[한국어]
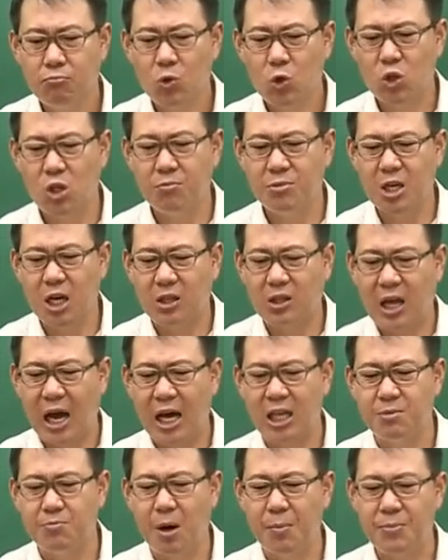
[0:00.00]
그다음 이제
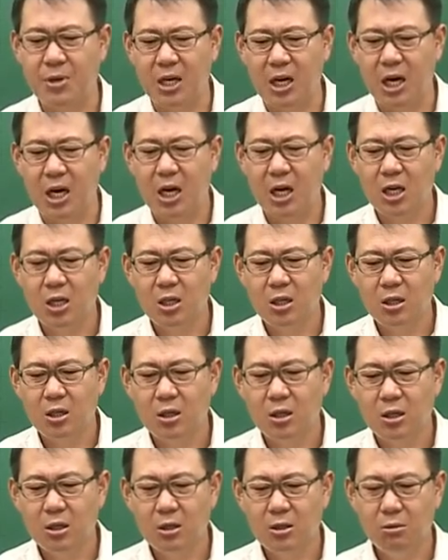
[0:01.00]
다는 뭡니까?
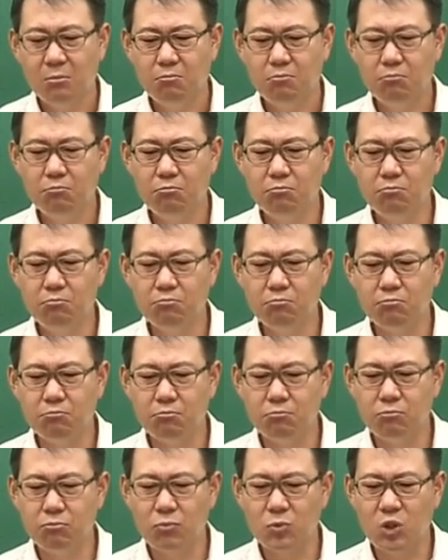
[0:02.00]

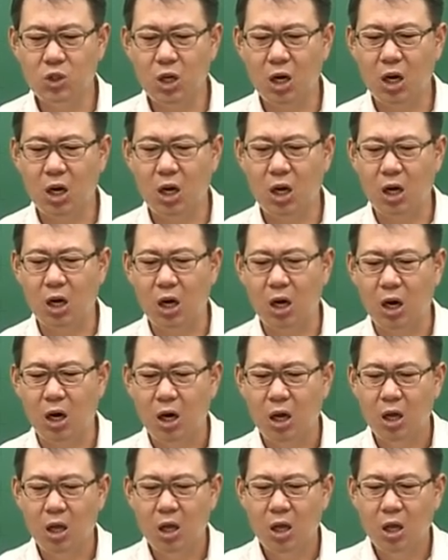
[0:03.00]
음,
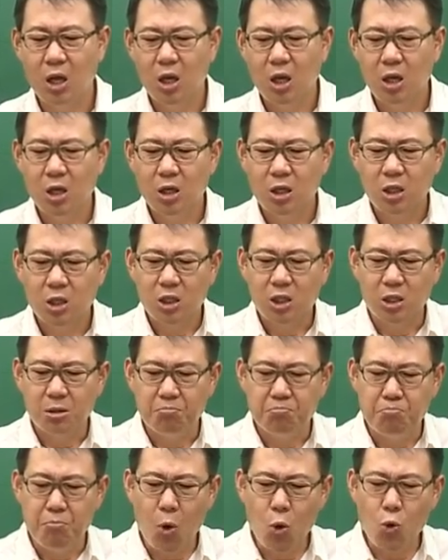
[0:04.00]
자
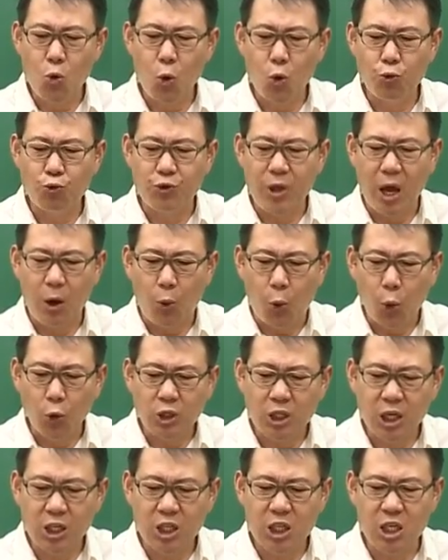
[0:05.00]
몽골군의
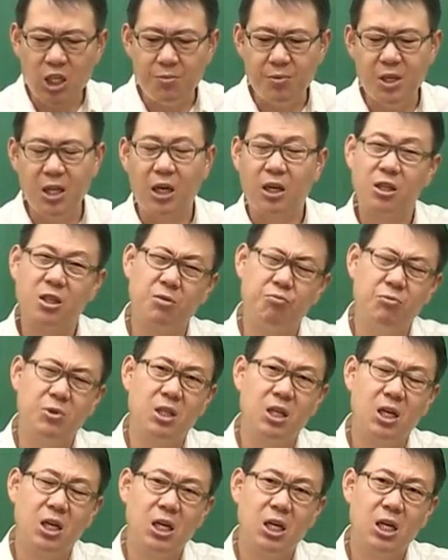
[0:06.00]
5차 침입이 되겠습니다.